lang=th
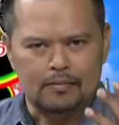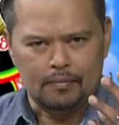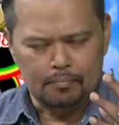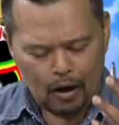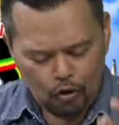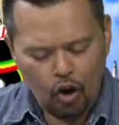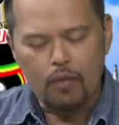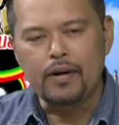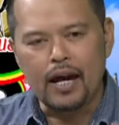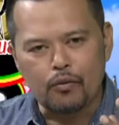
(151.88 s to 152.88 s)
เบาล้อ
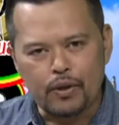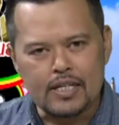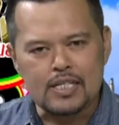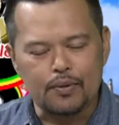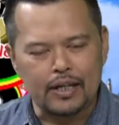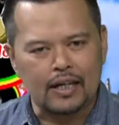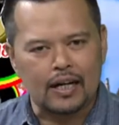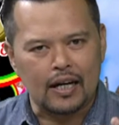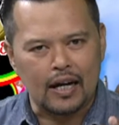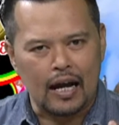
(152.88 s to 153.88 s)
มแห่งวิถีชีวิต
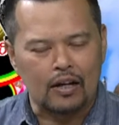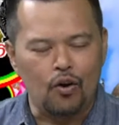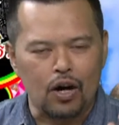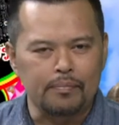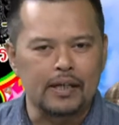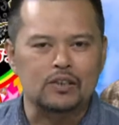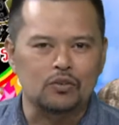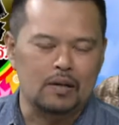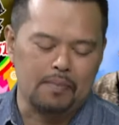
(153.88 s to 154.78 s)
การก่อกำเนิดอยู่ใน